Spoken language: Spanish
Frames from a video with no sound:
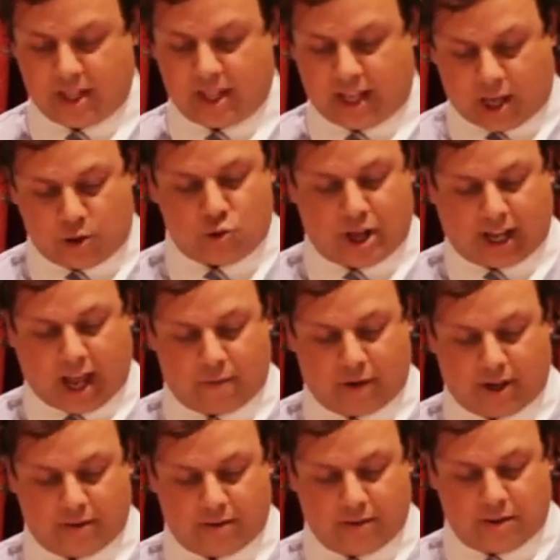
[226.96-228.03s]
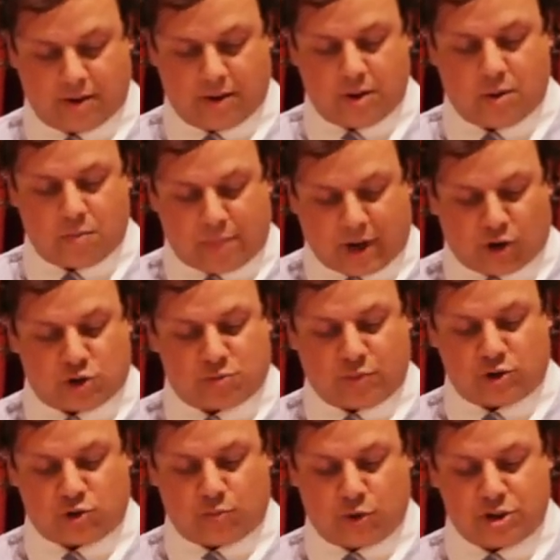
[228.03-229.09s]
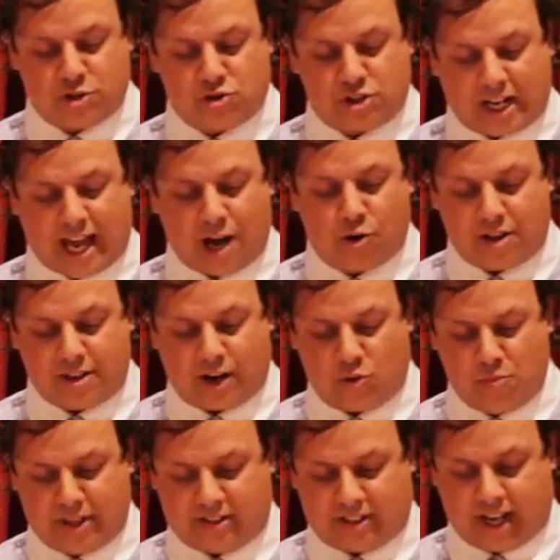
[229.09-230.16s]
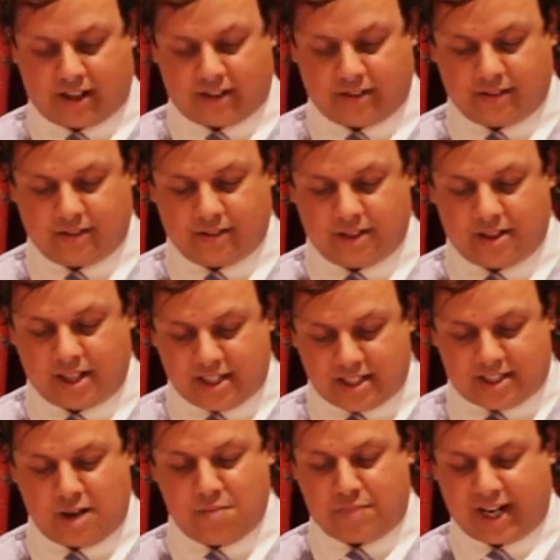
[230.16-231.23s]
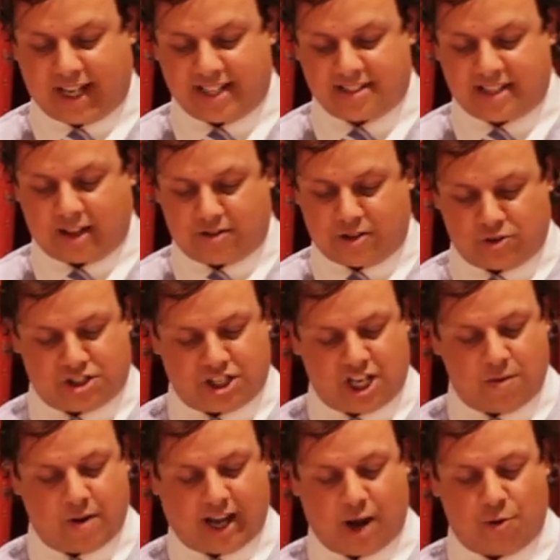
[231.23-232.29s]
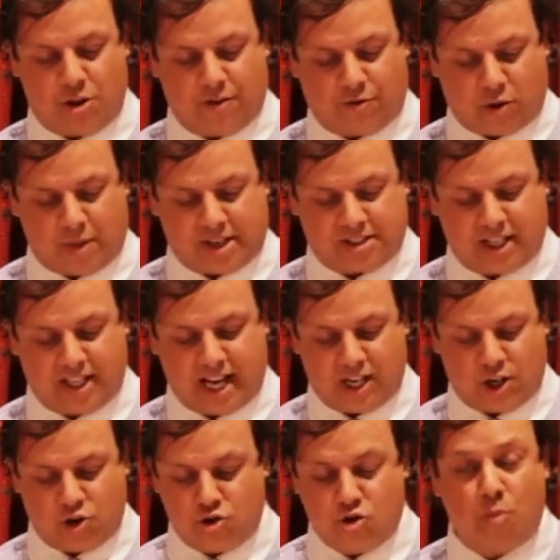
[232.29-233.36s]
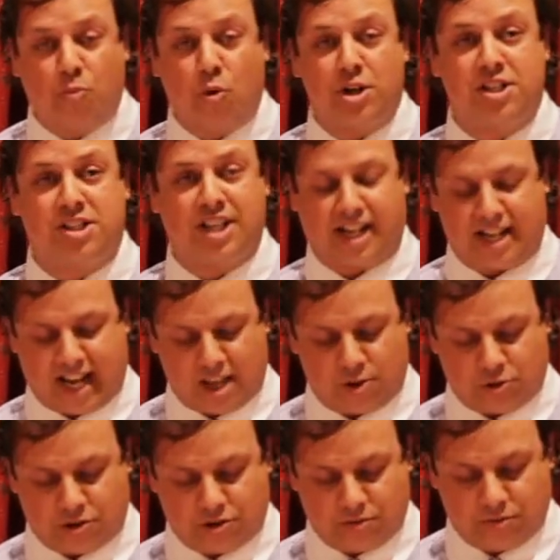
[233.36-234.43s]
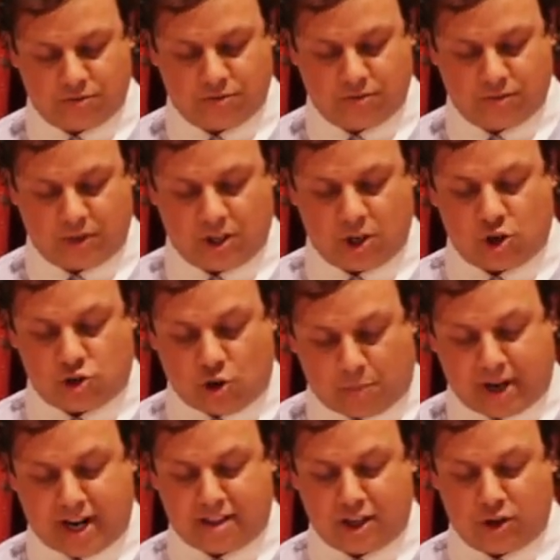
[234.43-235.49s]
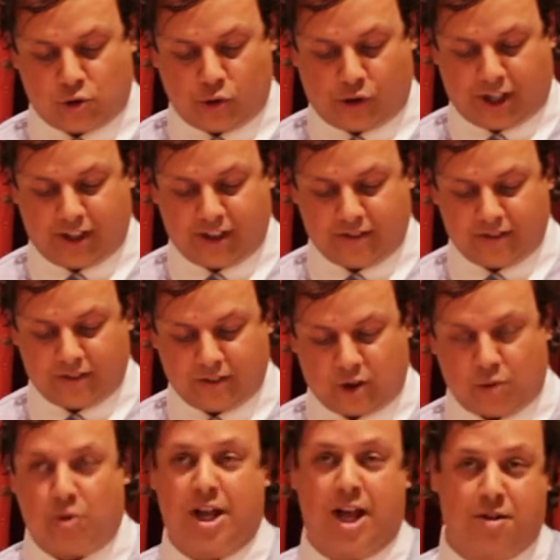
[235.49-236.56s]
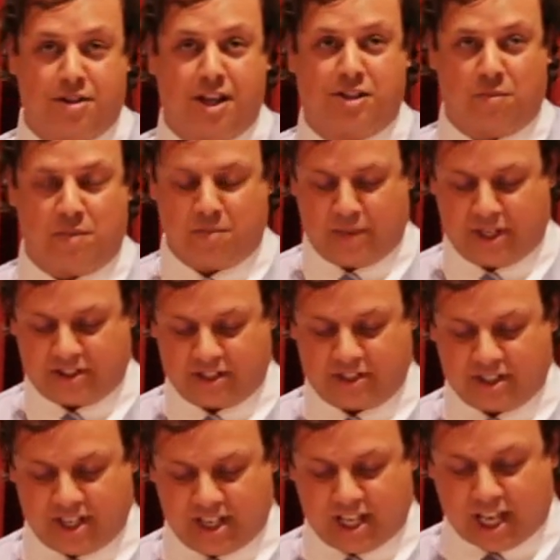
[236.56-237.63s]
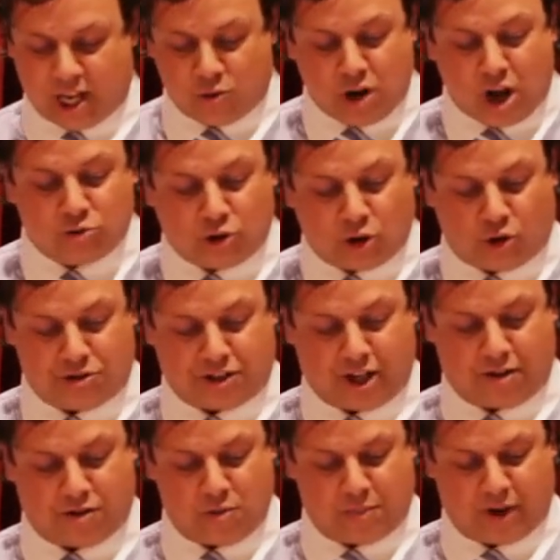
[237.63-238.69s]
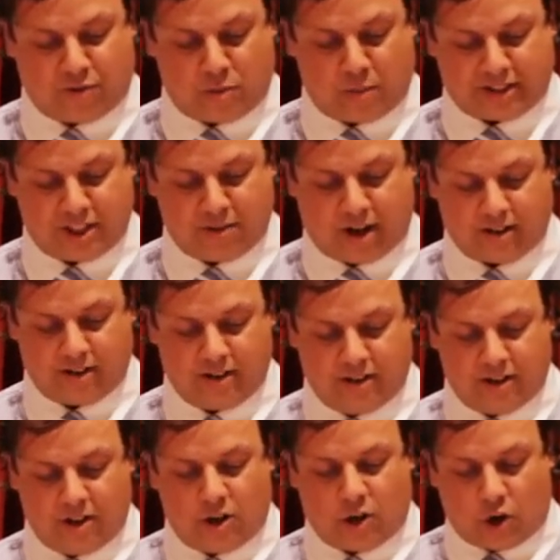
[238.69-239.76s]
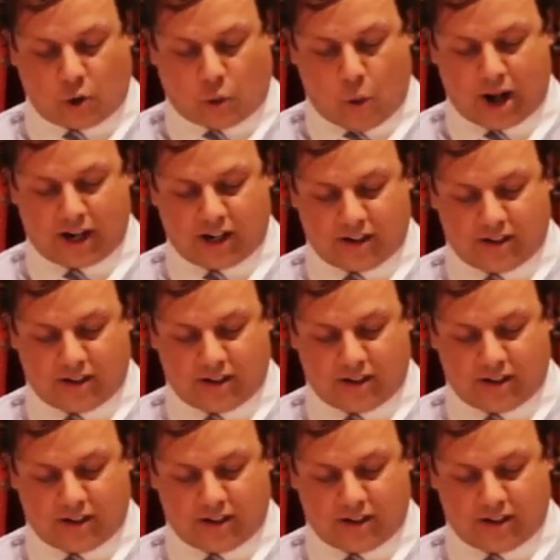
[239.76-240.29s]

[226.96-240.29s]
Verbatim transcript: ¿Qué duda cabe? Pero los presupuestos a la hora de argumentar, siempre que esta acción se lleve a cabo de forma seria, no pueden ser negados. So pena de incurrir, como ya decía también Mises, en una autocontradicción performativa, lo cual